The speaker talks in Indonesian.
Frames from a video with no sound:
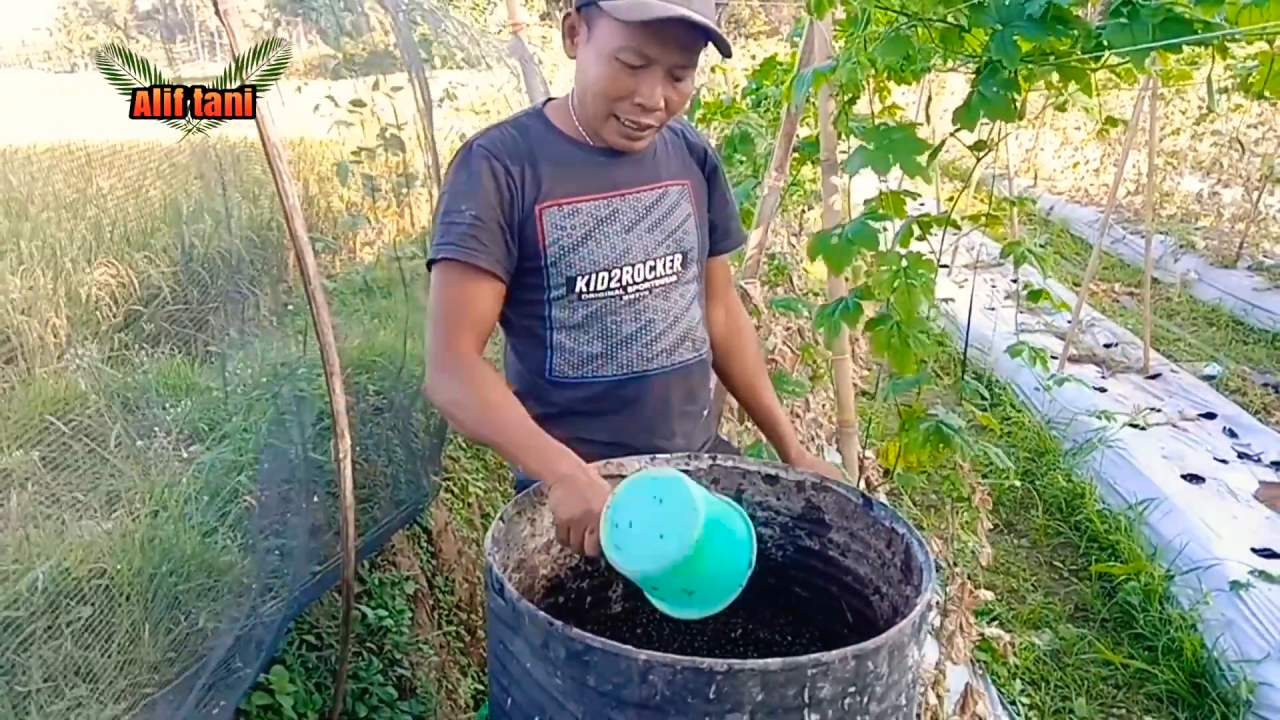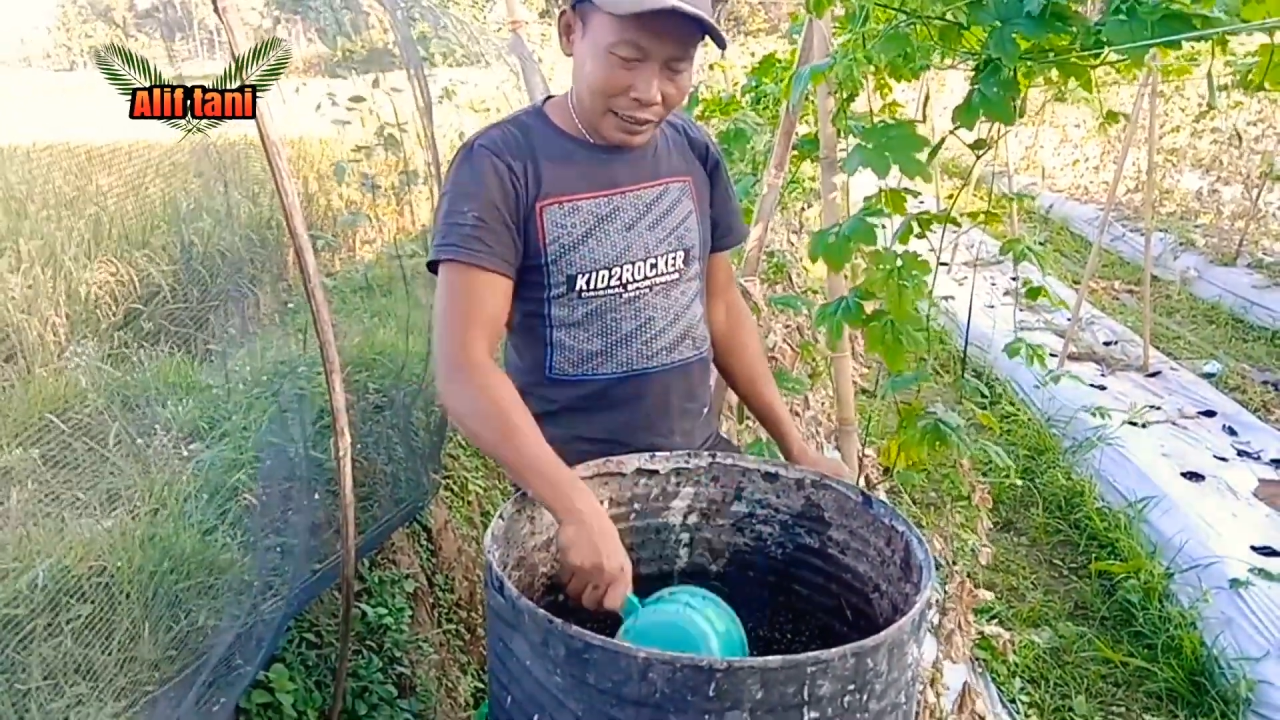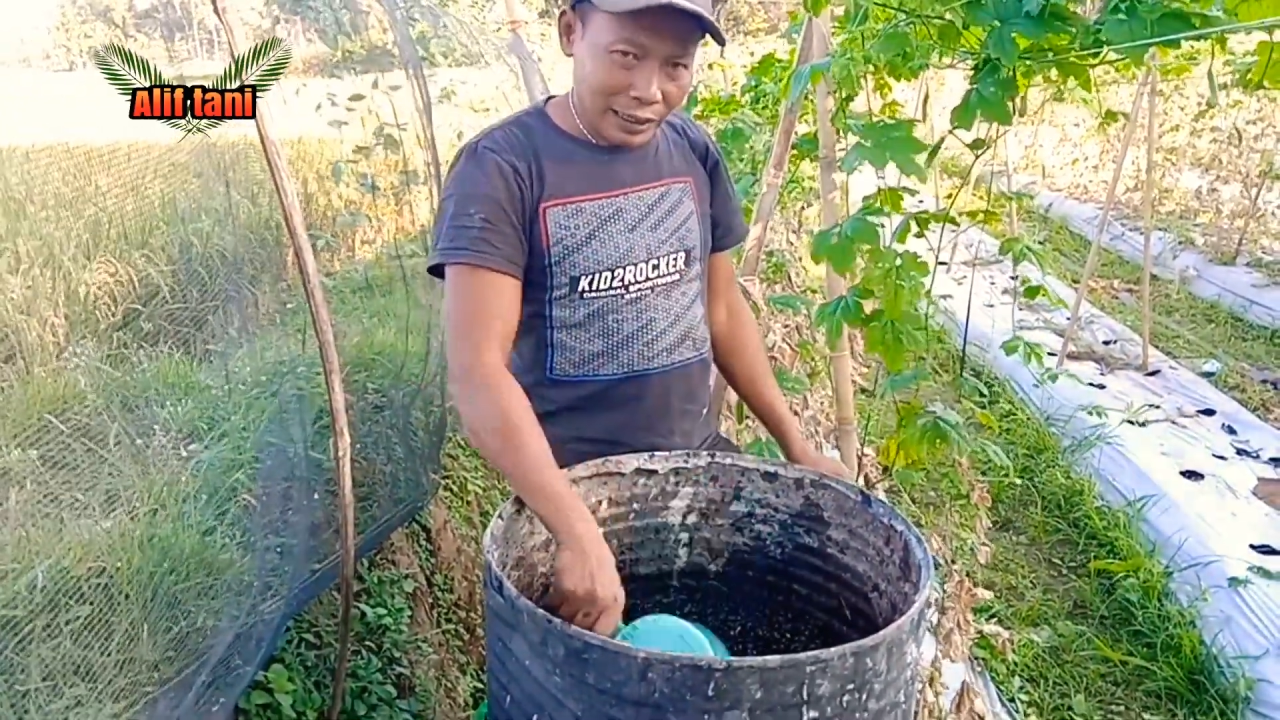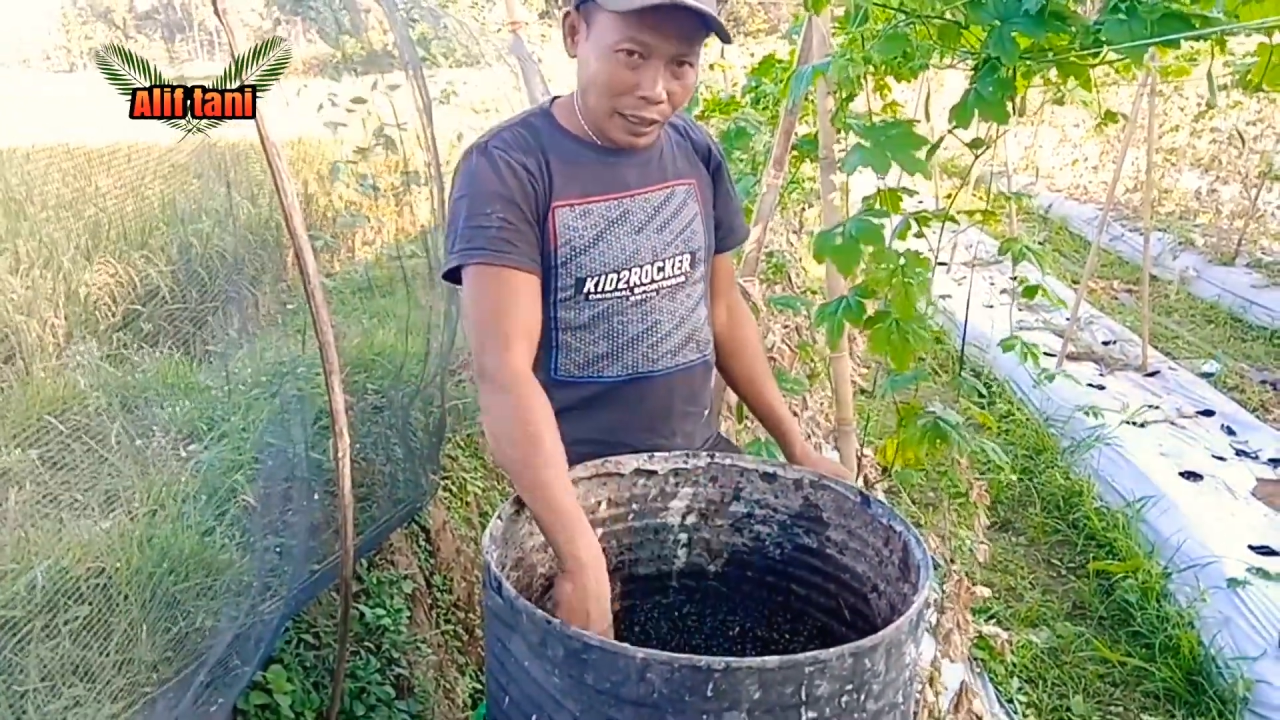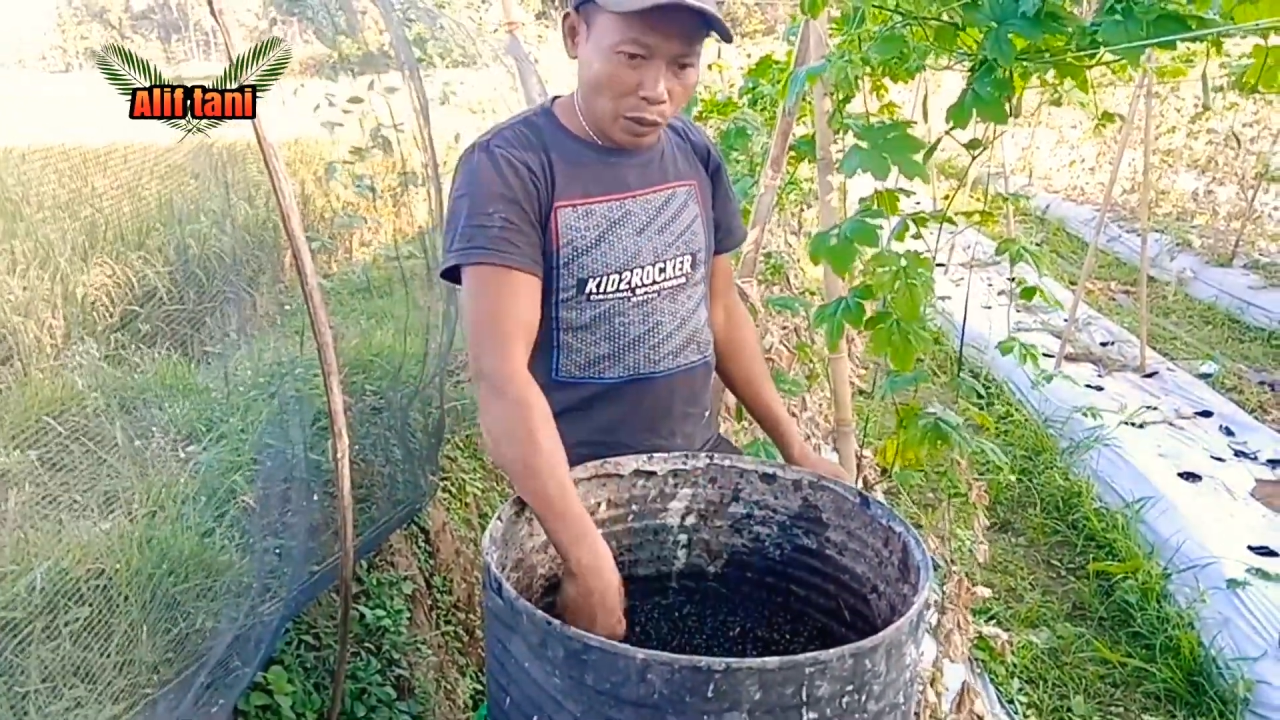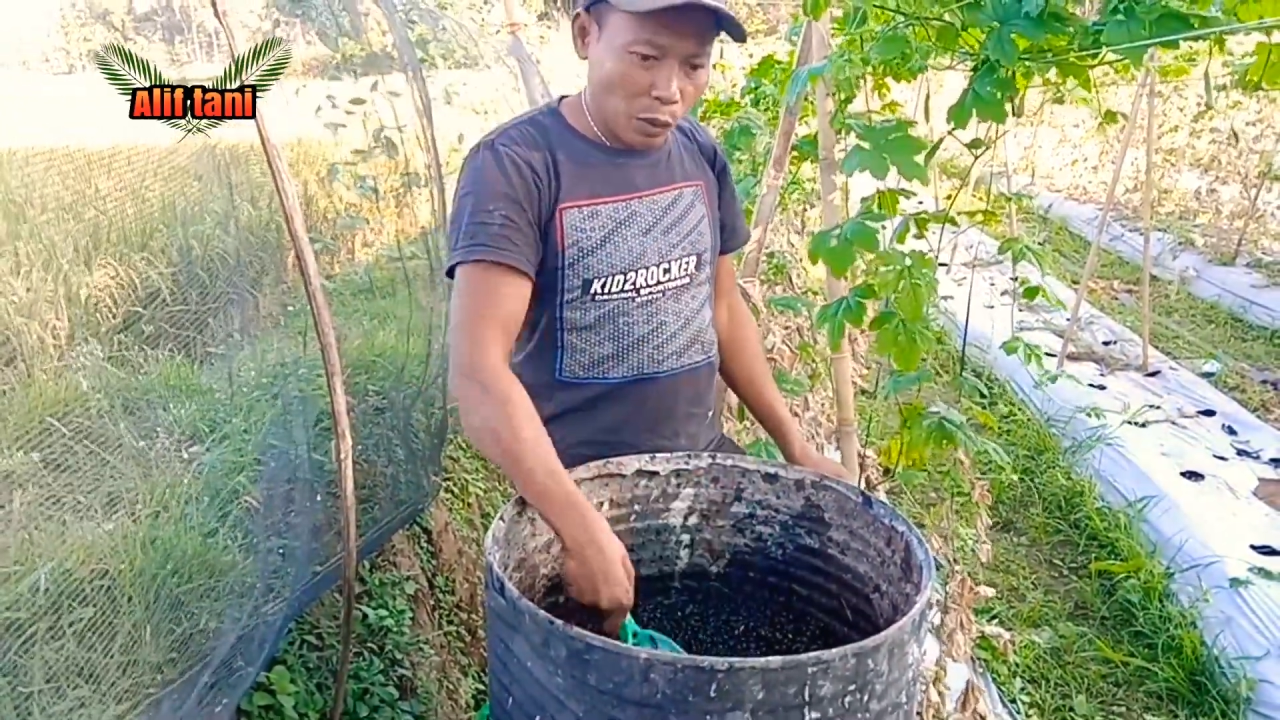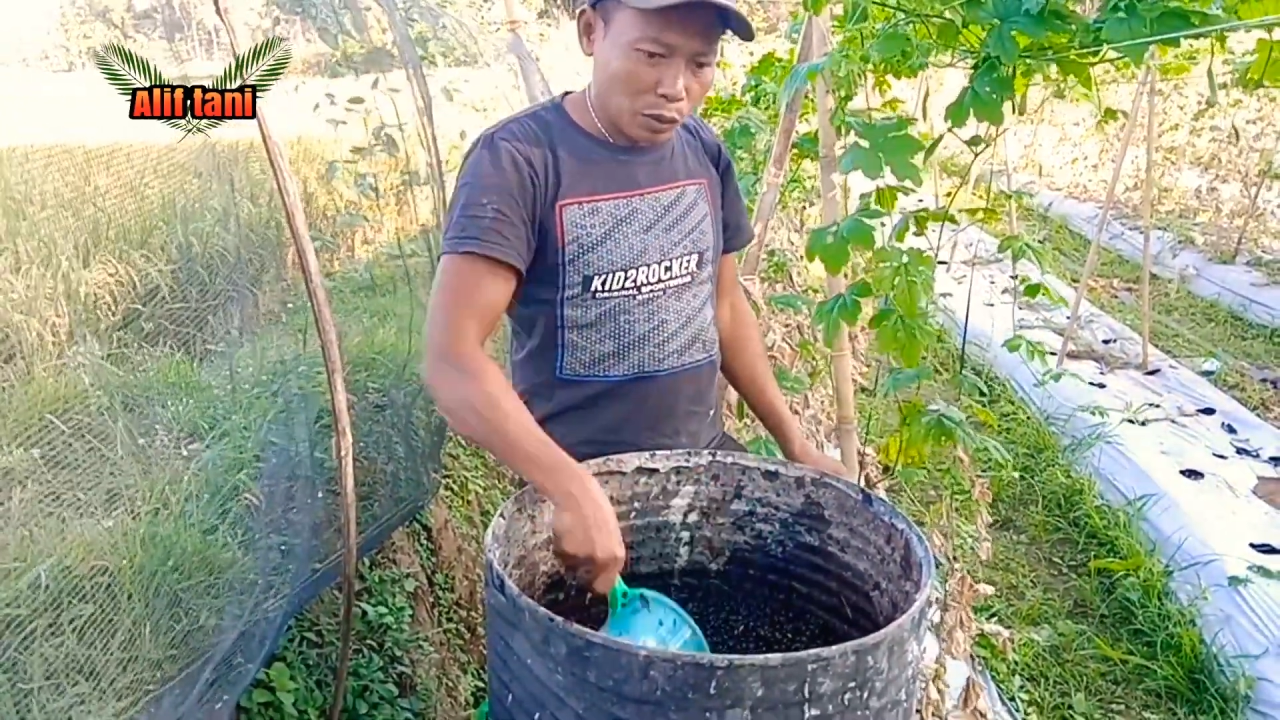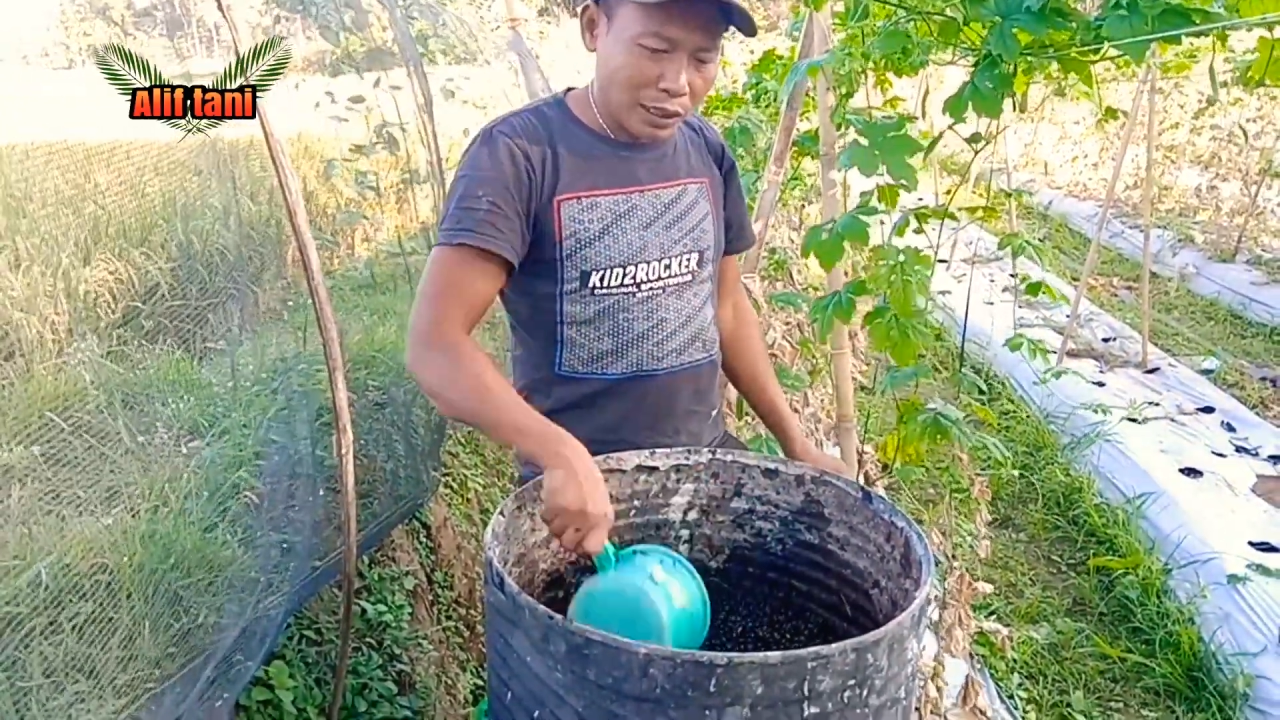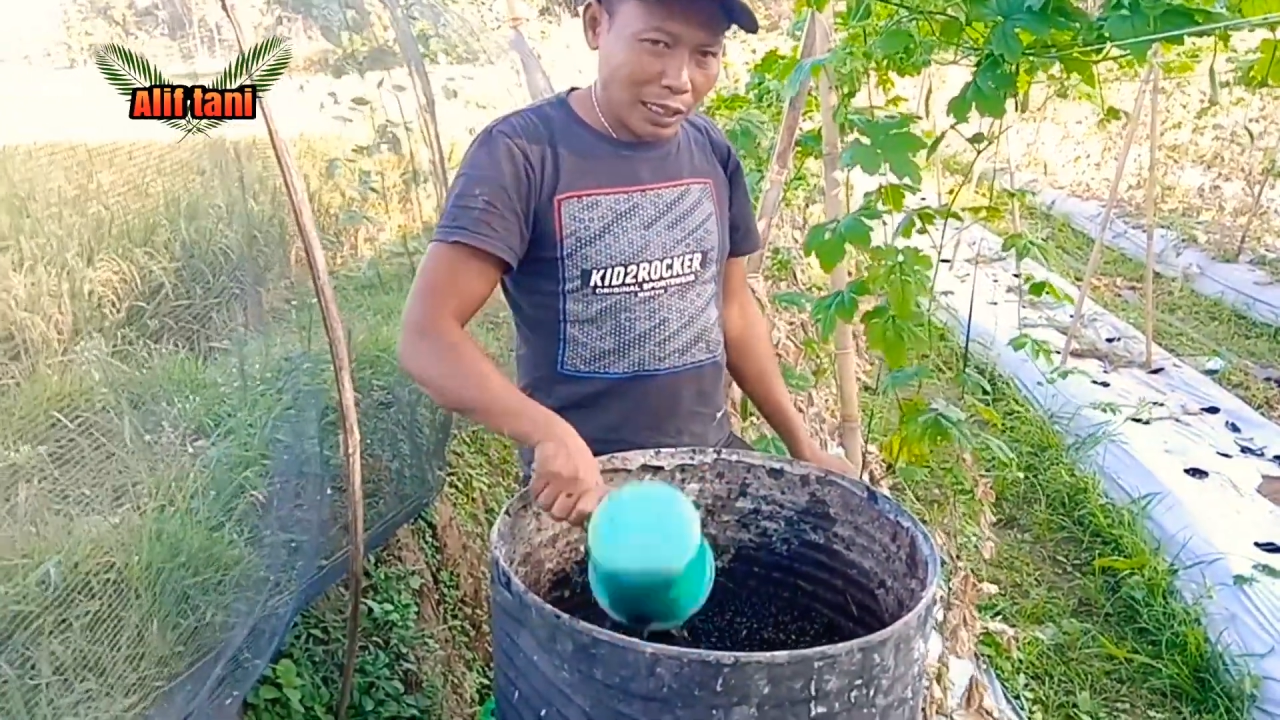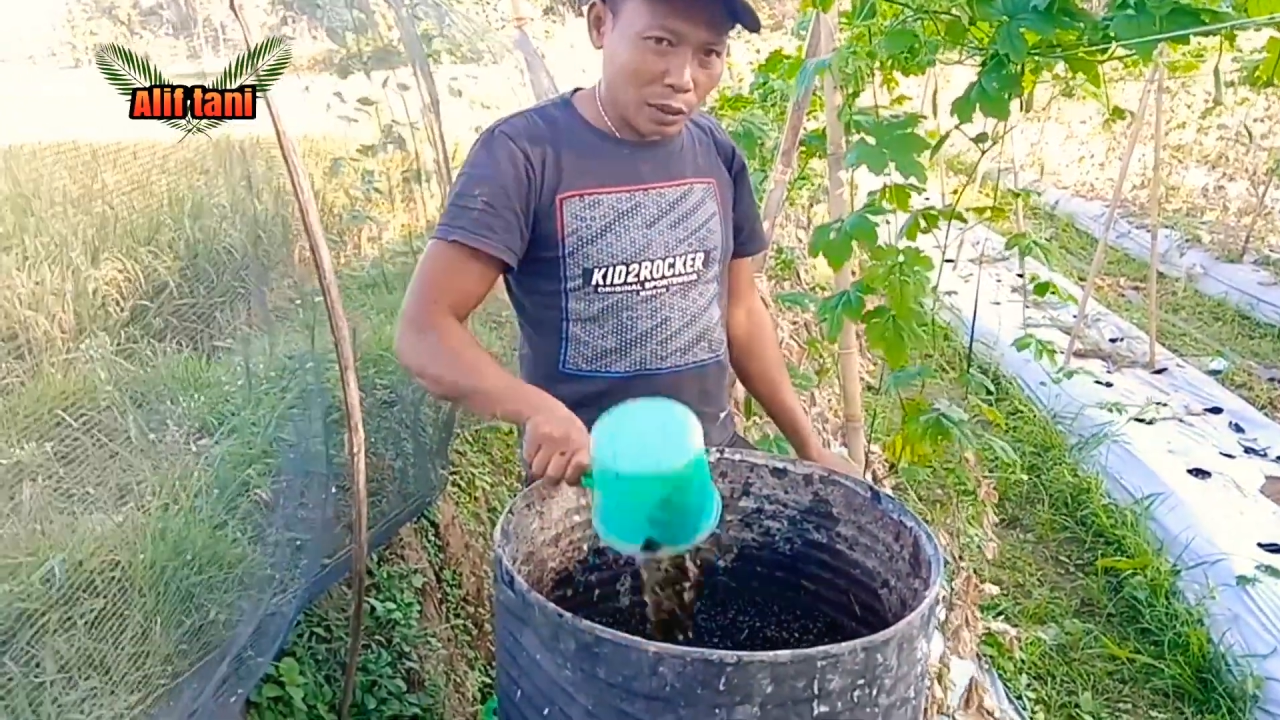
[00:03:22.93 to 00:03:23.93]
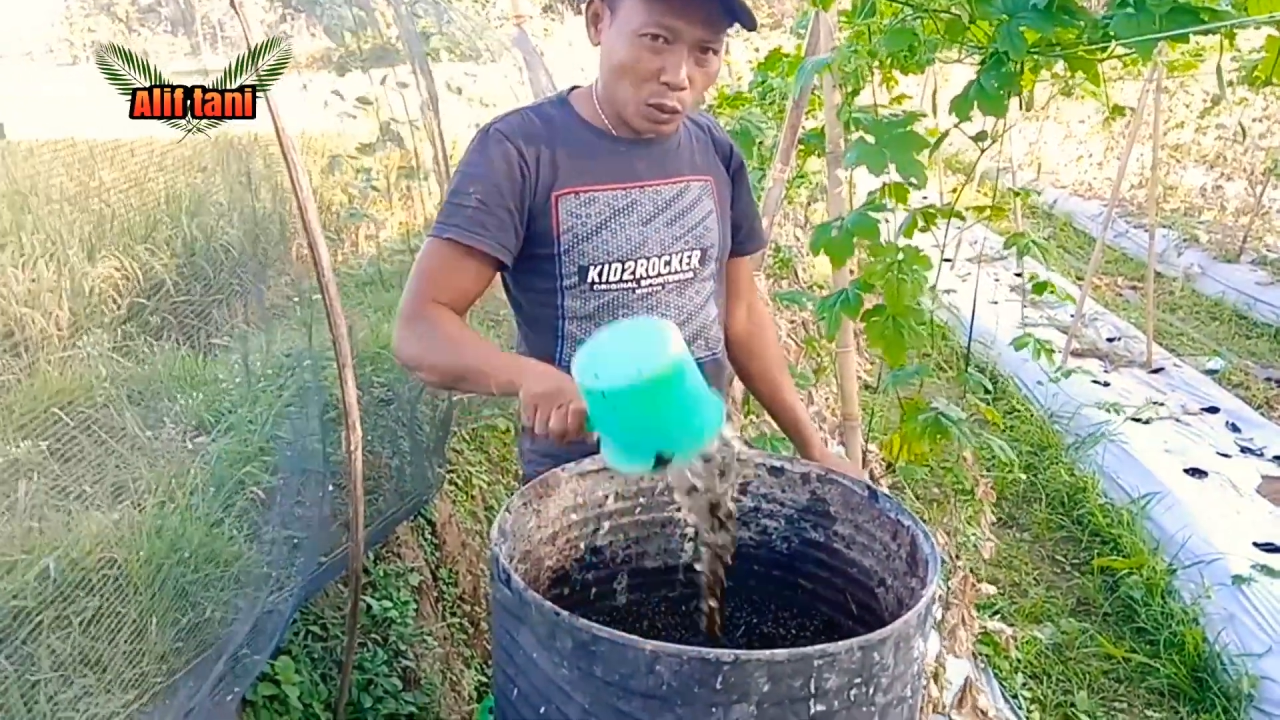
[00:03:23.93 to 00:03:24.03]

satu, satu